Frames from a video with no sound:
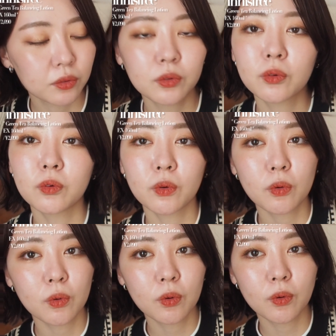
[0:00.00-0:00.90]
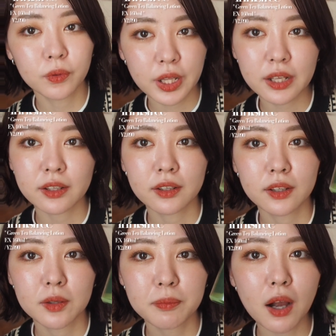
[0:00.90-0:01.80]
の方法で
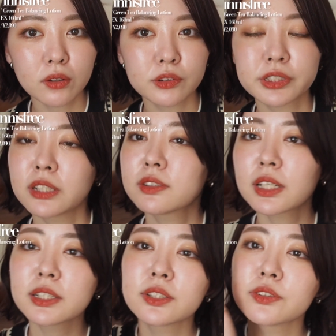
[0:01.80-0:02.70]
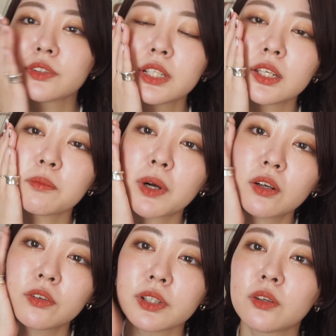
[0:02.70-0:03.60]
パックしてる最中に
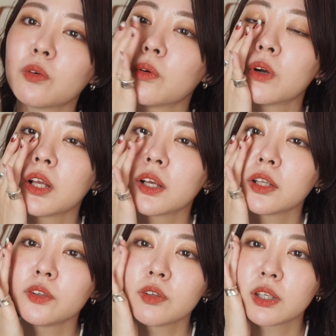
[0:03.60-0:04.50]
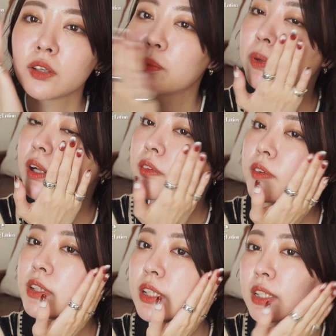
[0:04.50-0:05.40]
パックにこう乳液を
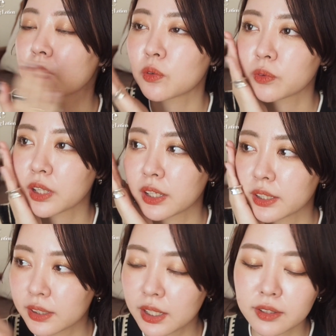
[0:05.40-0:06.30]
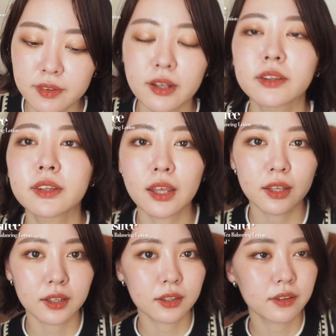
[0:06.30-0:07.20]
プラスして仕込んであげて使って
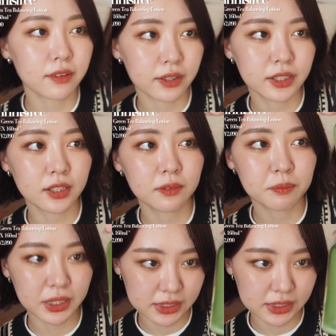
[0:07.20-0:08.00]
使い切りまし